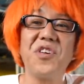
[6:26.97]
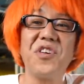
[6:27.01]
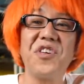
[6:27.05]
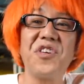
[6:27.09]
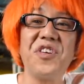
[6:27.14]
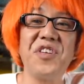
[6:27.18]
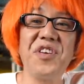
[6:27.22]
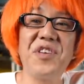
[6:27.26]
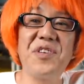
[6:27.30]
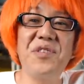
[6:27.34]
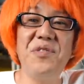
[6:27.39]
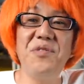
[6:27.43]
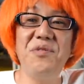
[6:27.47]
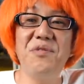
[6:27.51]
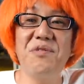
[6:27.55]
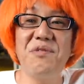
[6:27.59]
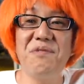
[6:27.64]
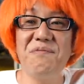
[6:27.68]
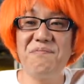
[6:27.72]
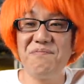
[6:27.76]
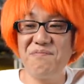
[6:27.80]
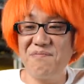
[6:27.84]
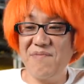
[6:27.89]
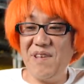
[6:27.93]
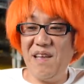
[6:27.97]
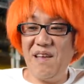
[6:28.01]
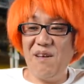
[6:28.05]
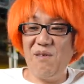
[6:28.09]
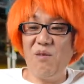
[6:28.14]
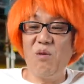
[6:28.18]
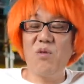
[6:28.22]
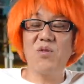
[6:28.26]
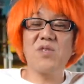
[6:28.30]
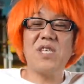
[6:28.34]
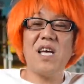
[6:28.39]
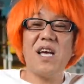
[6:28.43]
リキュール、ね、
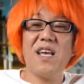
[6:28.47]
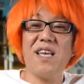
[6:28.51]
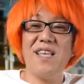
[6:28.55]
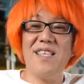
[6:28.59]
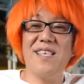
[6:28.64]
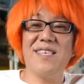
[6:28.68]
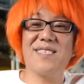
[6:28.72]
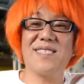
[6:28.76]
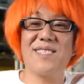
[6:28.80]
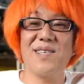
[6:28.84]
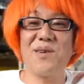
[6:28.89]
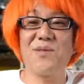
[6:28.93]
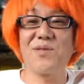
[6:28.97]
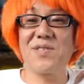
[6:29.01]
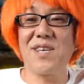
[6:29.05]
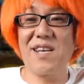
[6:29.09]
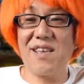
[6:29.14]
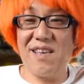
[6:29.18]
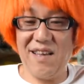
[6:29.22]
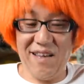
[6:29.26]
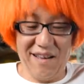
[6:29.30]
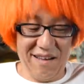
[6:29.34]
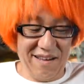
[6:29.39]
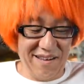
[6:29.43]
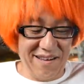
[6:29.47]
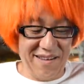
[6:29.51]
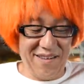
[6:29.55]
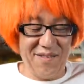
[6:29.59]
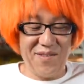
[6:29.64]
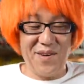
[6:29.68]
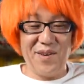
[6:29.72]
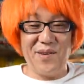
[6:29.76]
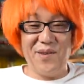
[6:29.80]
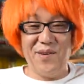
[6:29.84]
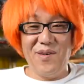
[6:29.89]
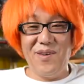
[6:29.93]
お酒ですね、お酒
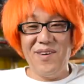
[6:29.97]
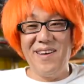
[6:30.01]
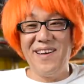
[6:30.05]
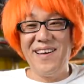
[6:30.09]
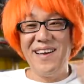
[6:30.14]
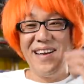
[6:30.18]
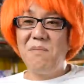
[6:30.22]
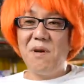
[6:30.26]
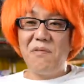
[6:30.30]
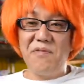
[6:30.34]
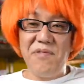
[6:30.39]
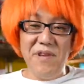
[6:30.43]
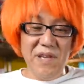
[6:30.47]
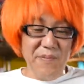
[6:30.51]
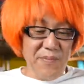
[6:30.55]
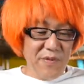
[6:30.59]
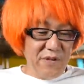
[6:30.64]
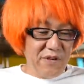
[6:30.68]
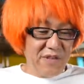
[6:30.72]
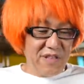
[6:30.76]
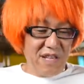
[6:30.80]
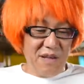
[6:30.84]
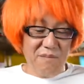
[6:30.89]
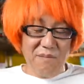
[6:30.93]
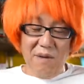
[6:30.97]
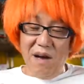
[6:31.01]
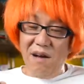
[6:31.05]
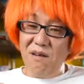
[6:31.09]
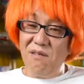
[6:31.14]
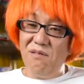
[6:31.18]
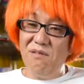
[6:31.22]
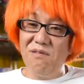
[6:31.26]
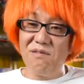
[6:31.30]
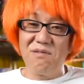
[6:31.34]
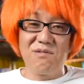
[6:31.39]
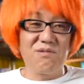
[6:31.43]
これを、まあ、フィリピンはね
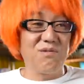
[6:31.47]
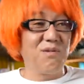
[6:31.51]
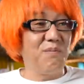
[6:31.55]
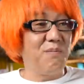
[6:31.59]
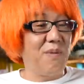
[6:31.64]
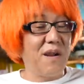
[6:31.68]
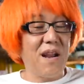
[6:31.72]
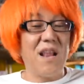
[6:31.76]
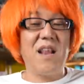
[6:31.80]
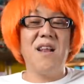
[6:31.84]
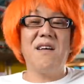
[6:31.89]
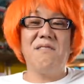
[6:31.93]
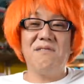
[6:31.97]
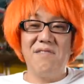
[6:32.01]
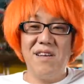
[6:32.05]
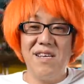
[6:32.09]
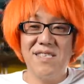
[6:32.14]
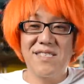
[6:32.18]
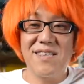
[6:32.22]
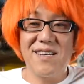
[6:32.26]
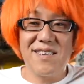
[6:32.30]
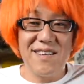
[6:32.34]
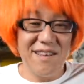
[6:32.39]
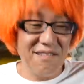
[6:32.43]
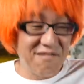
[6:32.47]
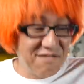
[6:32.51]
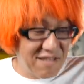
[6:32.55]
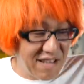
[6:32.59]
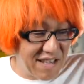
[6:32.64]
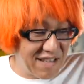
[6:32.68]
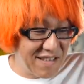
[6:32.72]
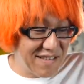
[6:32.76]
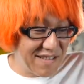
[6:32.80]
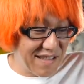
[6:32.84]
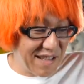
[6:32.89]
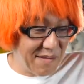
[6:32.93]
マンゴーとバナナぐらいしかなく
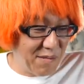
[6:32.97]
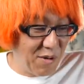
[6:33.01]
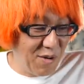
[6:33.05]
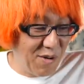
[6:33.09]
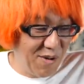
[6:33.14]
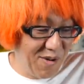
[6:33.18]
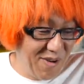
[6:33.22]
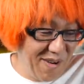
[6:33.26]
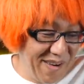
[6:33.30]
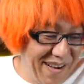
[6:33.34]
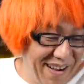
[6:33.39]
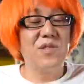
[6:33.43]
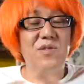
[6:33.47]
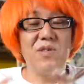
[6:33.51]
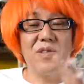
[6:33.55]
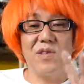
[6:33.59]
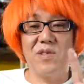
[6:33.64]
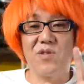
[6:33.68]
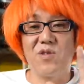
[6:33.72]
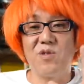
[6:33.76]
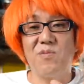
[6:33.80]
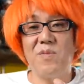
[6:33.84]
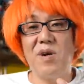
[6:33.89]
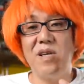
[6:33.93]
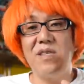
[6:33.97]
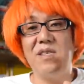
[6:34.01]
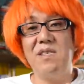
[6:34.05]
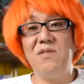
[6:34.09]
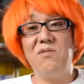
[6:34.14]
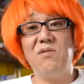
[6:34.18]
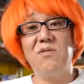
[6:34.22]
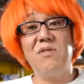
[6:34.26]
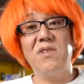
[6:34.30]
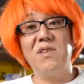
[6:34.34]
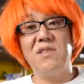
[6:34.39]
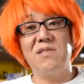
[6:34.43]
てって言っても実はねその
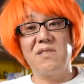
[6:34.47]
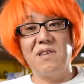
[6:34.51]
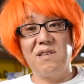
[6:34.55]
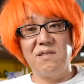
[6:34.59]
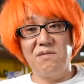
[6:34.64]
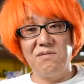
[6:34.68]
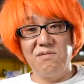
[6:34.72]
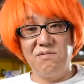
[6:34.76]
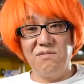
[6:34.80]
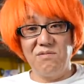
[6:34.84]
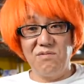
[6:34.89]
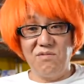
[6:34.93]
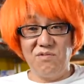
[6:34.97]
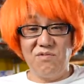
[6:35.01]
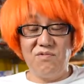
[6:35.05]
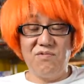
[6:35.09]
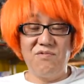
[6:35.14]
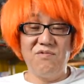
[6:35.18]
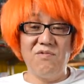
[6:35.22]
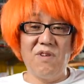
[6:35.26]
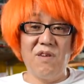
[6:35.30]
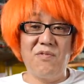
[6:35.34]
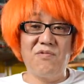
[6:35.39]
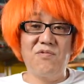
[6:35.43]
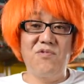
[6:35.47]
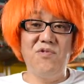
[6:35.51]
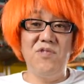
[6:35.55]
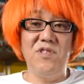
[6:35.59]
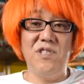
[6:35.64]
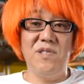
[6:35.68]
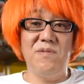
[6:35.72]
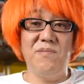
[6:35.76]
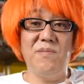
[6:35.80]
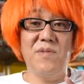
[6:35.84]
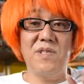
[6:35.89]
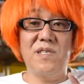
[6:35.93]
マイティノッキーさんのは福井
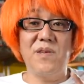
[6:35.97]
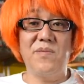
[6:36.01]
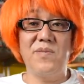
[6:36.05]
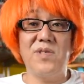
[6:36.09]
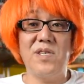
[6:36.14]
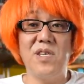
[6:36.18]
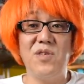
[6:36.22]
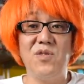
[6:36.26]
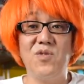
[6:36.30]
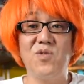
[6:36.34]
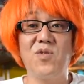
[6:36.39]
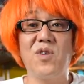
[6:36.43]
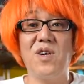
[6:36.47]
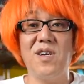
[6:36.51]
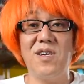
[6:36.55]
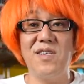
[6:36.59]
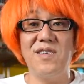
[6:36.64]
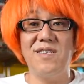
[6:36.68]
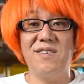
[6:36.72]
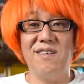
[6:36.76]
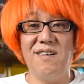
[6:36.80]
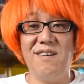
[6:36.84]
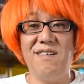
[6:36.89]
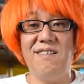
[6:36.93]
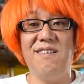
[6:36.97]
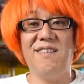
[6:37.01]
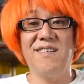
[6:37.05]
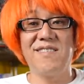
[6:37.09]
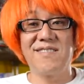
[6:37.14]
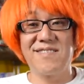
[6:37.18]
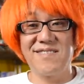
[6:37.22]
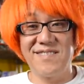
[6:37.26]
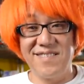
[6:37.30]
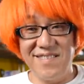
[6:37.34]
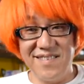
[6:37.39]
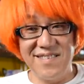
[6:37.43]
にめちゃめちゃゆかりが
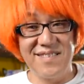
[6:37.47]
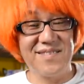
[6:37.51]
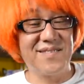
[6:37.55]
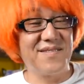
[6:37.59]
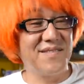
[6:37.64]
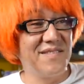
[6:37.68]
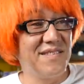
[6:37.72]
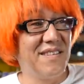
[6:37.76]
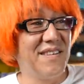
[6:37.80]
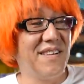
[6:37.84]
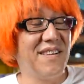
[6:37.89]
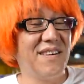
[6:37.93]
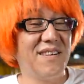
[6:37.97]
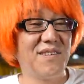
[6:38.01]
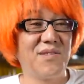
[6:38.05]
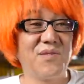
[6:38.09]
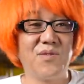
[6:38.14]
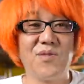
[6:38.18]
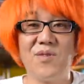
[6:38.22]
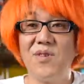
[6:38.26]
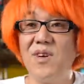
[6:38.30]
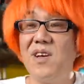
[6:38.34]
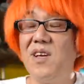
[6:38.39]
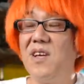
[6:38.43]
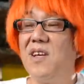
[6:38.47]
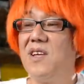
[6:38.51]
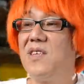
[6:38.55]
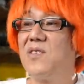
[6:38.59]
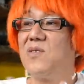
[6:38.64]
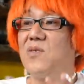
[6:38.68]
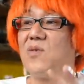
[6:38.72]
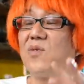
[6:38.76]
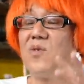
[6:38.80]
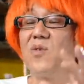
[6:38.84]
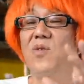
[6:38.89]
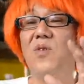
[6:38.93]
あってですね、あの
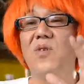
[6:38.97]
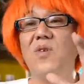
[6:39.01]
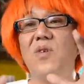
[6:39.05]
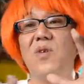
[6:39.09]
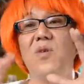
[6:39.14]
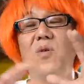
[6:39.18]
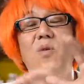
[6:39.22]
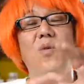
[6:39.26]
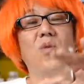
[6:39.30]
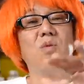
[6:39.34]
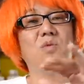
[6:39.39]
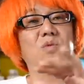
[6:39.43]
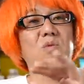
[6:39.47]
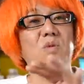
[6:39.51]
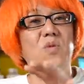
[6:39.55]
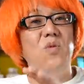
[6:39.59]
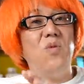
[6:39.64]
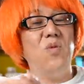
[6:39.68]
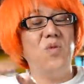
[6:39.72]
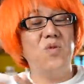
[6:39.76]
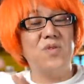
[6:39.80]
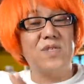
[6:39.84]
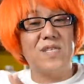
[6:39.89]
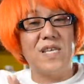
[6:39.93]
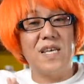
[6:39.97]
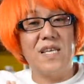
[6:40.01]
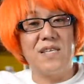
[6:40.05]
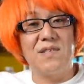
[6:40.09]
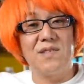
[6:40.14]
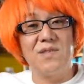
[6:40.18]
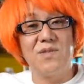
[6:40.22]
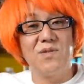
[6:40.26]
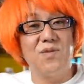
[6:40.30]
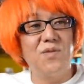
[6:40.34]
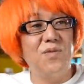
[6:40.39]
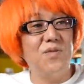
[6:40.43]
そのお父さ
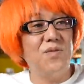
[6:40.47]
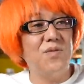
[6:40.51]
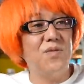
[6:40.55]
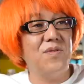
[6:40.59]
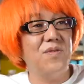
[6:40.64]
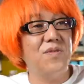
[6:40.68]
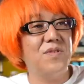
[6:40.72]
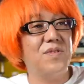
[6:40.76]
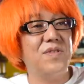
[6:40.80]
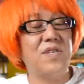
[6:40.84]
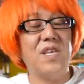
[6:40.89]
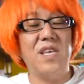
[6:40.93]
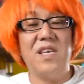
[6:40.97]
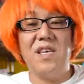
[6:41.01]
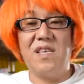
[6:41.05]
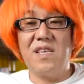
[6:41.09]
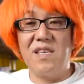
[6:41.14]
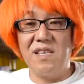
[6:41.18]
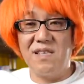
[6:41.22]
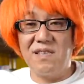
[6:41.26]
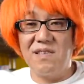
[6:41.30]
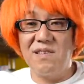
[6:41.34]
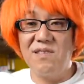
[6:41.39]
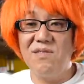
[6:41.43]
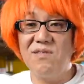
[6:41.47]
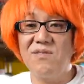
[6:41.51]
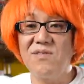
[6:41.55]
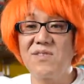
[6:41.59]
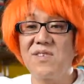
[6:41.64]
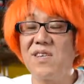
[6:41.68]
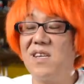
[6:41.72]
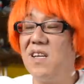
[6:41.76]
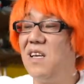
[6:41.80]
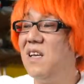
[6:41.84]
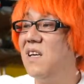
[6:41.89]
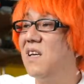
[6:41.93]
んの生家っていうんで
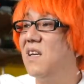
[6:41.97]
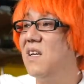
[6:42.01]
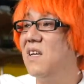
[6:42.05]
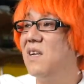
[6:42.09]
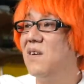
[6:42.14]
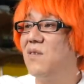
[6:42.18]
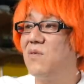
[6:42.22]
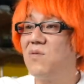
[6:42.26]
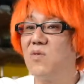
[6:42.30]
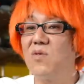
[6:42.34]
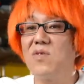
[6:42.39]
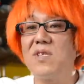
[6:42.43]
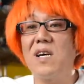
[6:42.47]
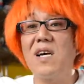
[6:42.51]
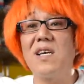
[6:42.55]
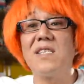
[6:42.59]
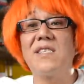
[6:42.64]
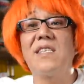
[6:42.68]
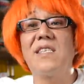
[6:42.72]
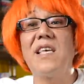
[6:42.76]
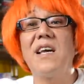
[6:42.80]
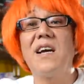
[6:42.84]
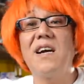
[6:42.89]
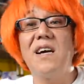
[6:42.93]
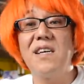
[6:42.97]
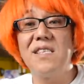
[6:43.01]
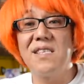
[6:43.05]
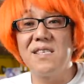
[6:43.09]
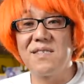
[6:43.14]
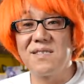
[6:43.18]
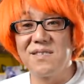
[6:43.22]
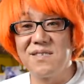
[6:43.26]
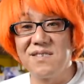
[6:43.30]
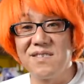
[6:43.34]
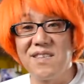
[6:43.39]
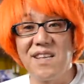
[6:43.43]
すかね、お父さんが出がで
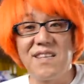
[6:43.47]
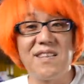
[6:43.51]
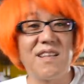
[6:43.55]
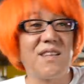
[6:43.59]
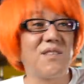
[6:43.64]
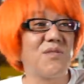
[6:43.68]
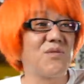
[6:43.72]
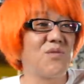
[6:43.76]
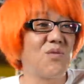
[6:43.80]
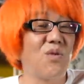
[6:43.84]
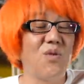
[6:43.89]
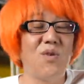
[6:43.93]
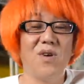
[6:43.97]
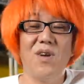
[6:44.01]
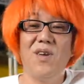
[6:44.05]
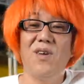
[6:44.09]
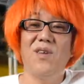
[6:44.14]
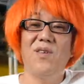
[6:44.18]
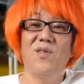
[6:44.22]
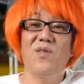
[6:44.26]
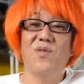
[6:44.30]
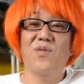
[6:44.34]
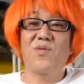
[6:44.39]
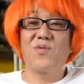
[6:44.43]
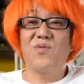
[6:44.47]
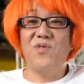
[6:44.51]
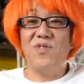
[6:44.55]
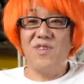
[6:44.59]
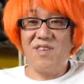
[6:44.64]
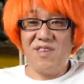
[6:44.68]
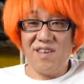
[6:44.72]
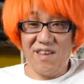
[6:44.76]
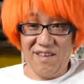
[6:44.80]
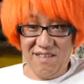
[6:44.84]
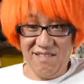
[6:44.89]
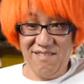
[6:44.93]
すね、なんと福井
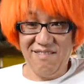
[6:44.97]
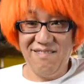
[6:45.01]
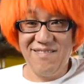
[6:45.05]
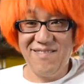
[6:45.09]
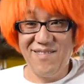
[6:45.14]
県